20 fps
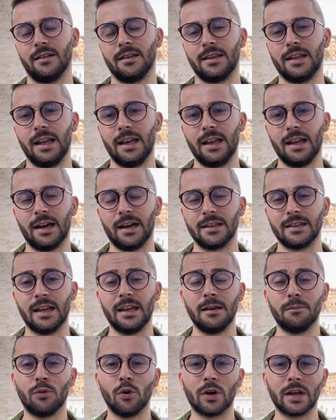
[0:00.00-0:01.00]
della,
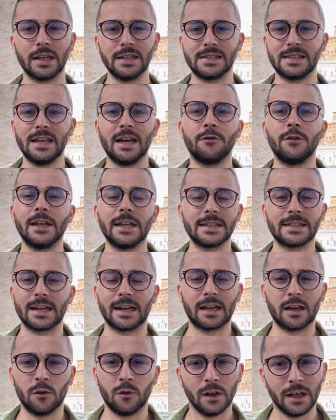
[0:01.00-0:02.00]
dell'ipocrisia viene
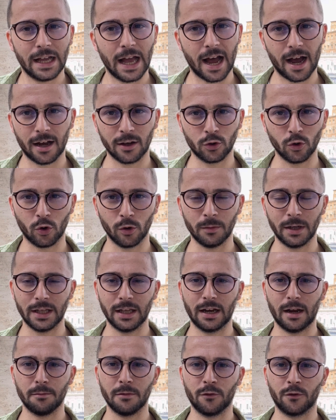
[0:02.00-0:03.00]
sacrificato, come direbbe